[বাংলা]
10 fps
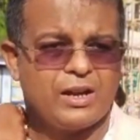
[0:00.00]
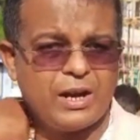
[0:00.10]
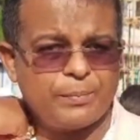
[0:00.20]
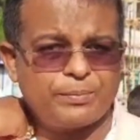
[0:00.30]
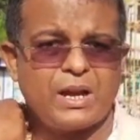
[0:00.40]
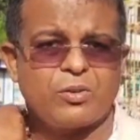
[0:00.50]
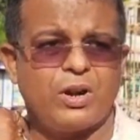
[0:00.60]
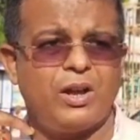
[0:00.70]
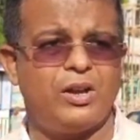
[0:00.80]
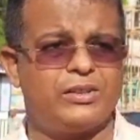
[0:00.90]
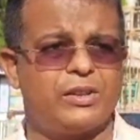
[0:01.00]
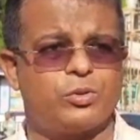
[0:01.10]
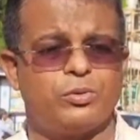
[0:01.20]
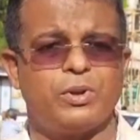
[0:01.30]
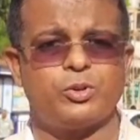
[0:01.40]
গ্রেপ্তার করা হয়েছে
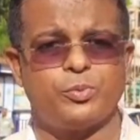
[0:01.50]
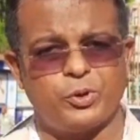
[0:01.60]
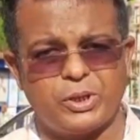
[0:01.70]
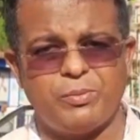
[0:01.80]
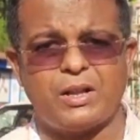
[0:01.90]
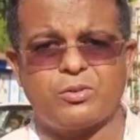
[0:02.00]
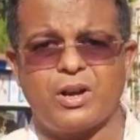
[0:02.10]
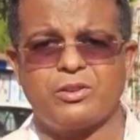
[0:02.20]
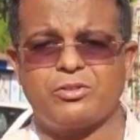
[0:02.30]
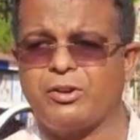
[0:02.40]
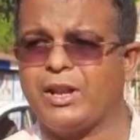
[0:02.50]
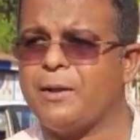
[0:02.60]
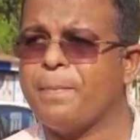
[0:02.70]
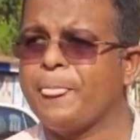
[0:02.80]
শুধুমাত্র প্রতিবাদ করার জন্যে